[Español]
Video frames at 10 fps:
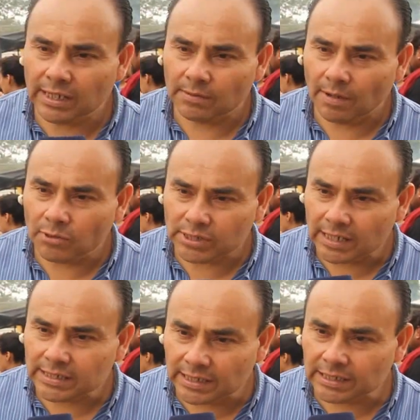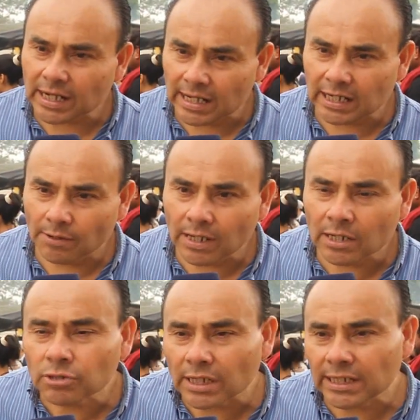que vamos a desenterrar al
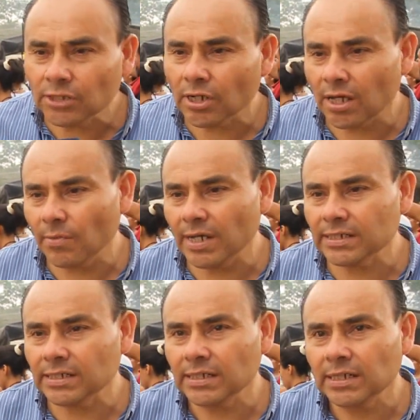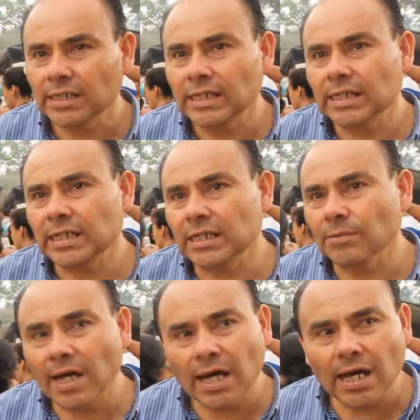carnaval en un ratito nada más.
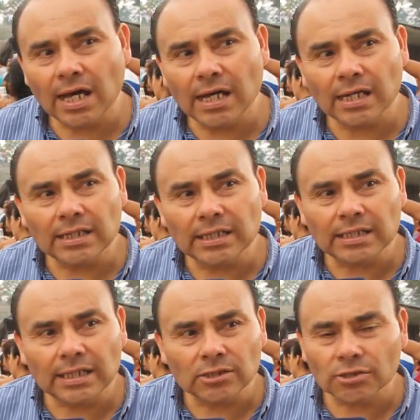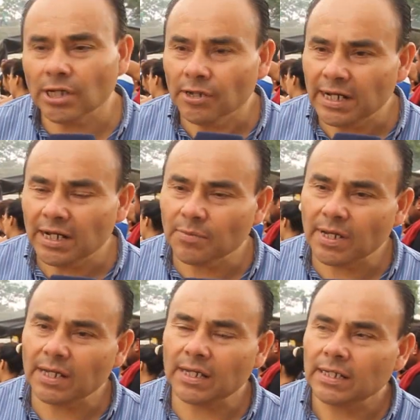Y va este, Rosario
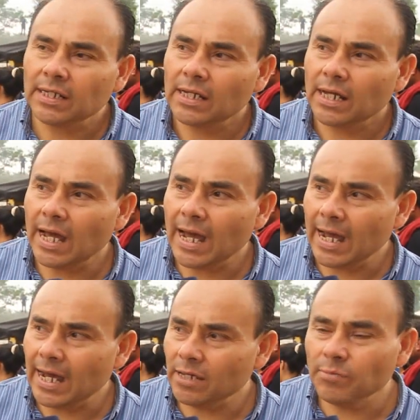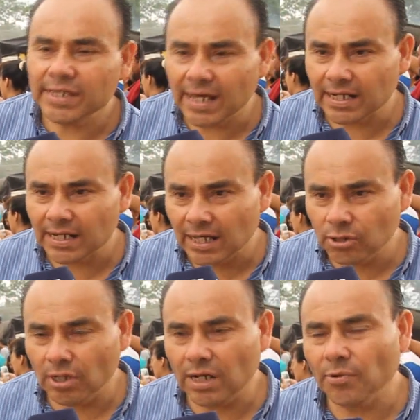Lerma a invitar
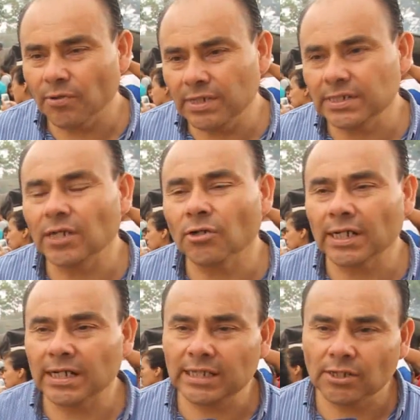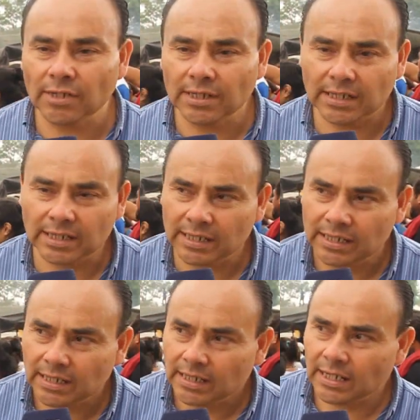a toda la provincia, al norte argentino, de que
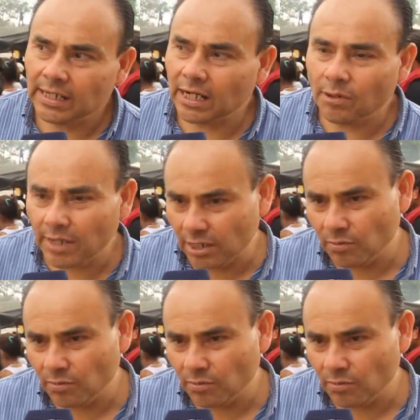el carnaval ha